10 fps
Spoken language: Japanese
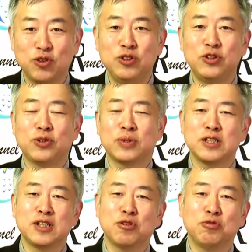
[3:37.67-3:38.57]
そういう人た
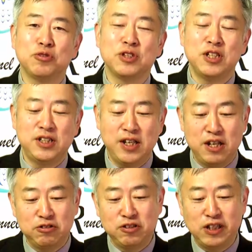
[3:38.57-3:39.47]
ちが構成して
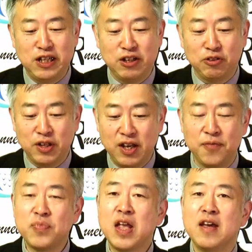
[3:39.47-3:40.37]
いる国なの
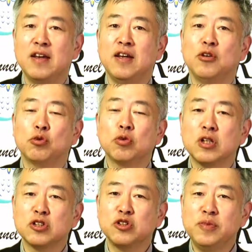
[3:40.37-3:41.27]
で、えー、おと
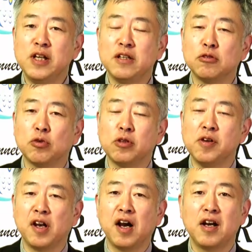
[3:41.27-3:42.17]
なしく見えてる時
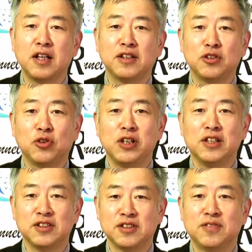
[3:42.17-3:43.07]
は何かやってる時
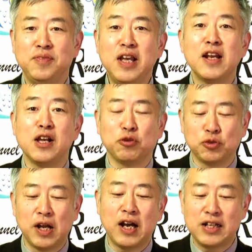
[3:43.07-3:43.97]
です。見えないこ
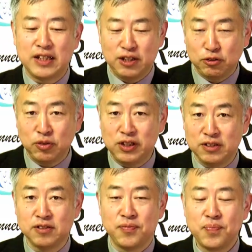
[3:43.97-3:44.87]
と何かやってる時で
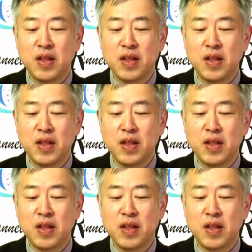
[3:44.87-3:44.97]
す。